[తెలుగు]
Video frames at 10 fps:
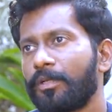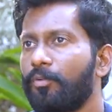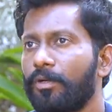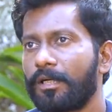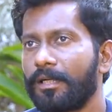
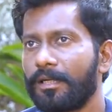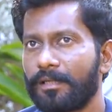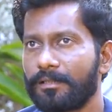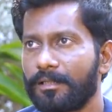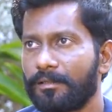నువ్వు ఉండరా
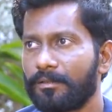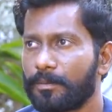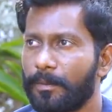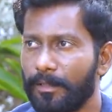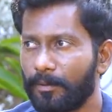అన్నారండి సార్
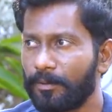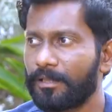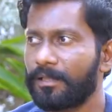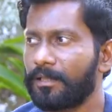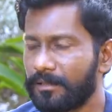లో
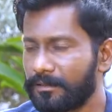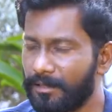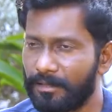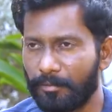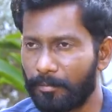ఉంటుంటే
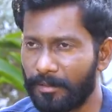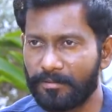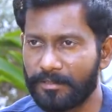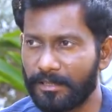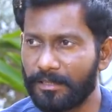చలి
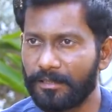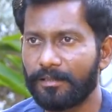విపరీతం చలి